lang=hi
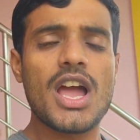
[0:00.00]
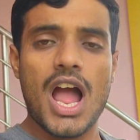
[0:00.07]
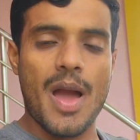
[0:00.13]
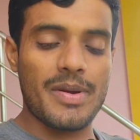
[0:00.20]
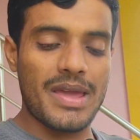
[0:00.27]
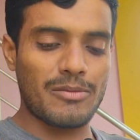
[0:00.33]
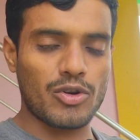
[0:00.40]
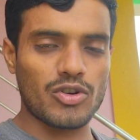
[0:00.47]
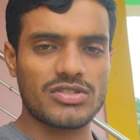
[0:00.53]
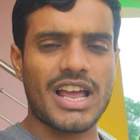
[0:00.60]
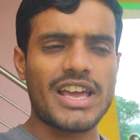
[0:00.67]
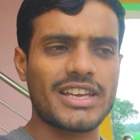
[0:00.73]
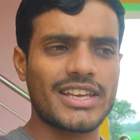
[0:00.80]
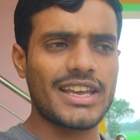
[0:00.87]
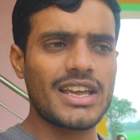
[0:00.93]
अभी हम लोग
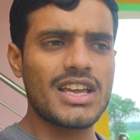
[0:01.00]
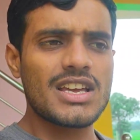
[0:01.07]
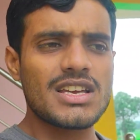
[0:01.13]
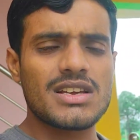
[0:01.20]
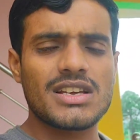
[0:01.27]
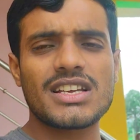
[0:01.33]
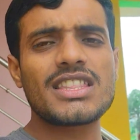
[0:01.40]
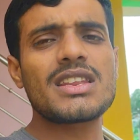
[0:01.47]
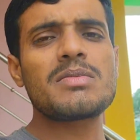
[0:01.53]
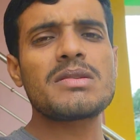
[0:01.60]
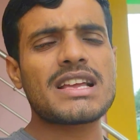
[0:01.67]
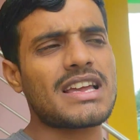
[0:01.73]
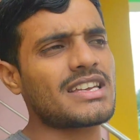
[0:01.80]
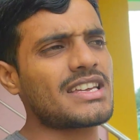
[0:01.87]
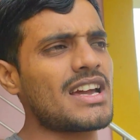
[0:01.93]
जाएंगे किधर भी
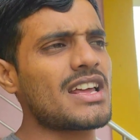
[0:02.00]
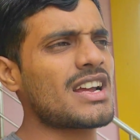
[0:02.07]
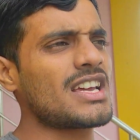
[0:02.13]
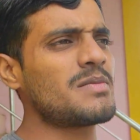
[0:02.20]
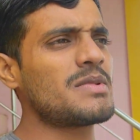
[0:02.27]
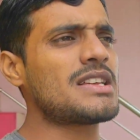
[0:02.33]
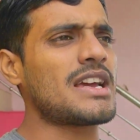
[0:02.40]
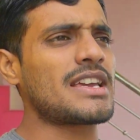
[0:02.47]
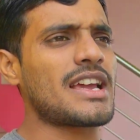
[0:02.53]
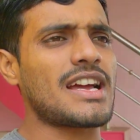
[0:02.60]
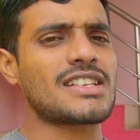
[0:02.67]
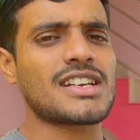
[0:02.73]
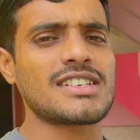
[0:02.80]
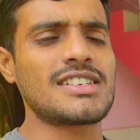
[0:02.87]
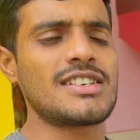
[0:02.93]
जाएंगे यार कहीं भी जाएंगे
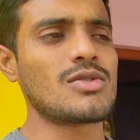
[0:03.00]
आज का